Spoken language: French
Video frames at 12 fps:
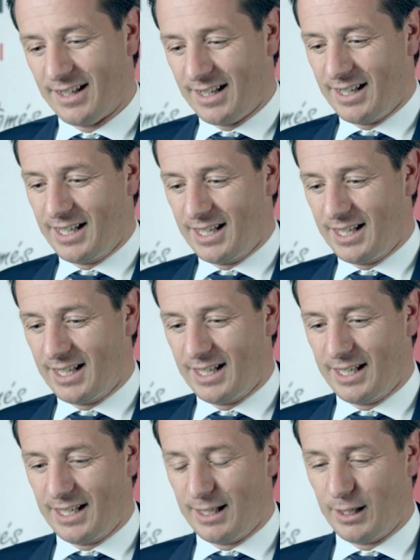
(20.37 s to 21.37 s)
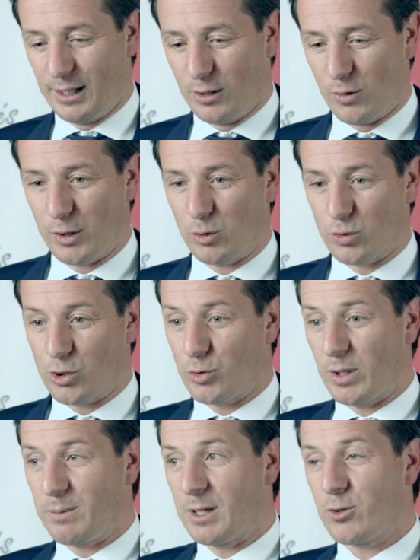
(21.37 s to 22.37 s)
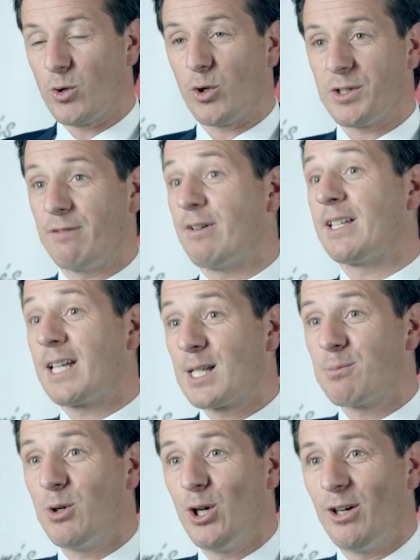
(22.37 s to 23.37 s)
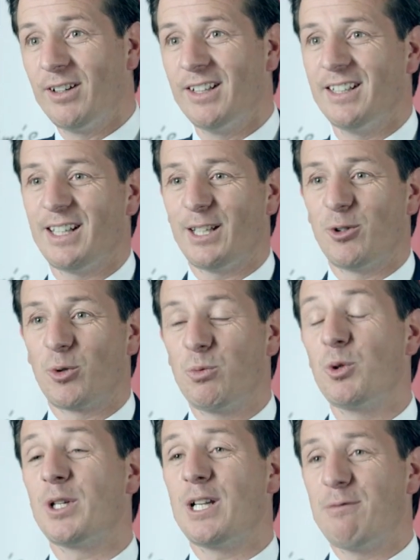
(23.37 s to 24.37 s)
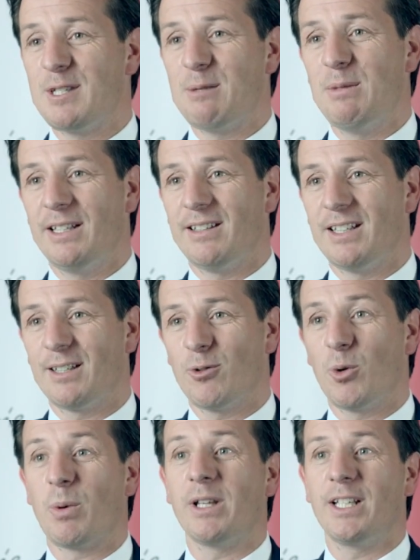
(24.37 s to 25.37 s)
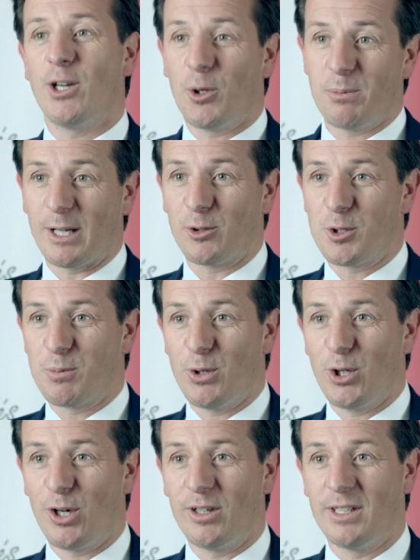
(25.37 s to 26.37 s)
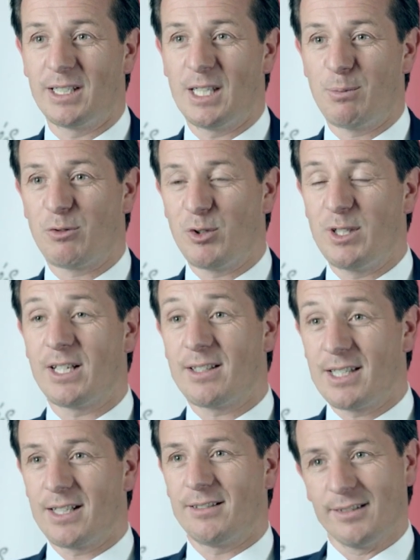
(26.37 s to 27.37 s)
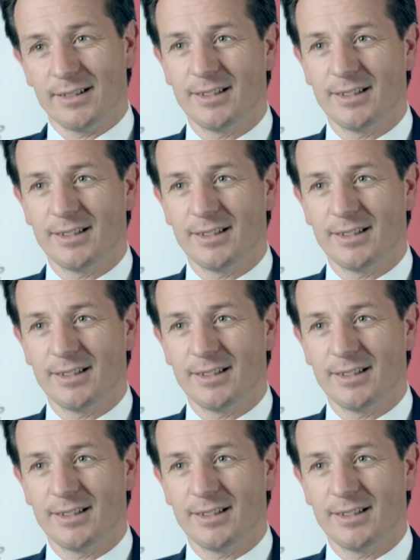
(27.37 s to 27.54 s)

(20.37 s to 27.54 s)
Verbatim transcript: Et, en fait, on souhaite bien sûr lancer 24 sports. Et donc, plus on a de la visibilité auprès des grandes marques de sport qui peuvent se dire, tiens,